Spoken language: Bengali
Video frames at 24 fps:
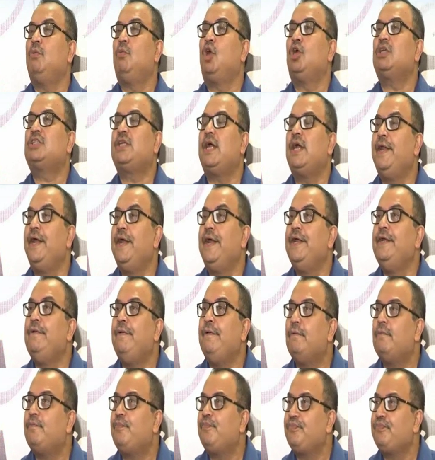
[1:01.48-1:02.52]
ভরসা নেই
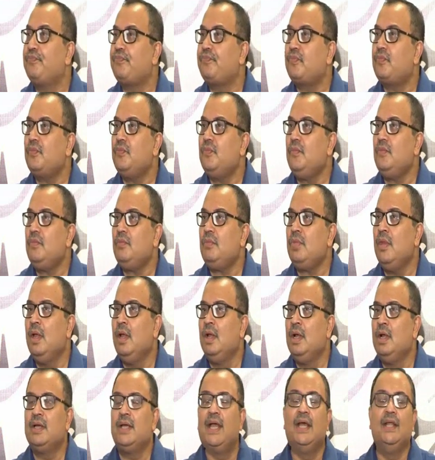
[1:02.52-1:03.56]

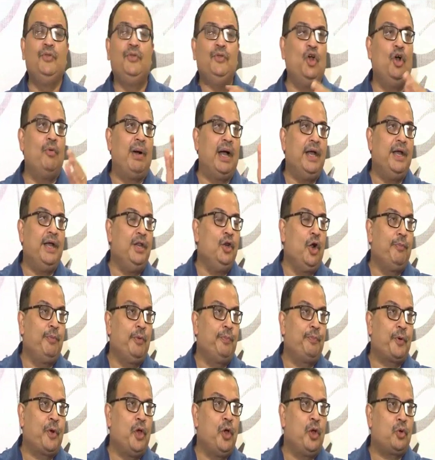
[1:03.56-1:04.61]
কেন্দ্রীয় বাহিনীর
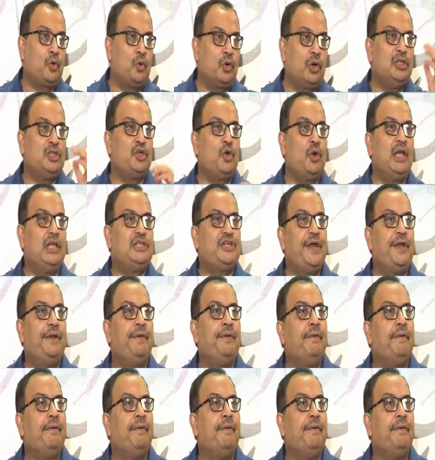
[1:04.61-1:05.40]
অপপ্রয়োগ করে চলেছেন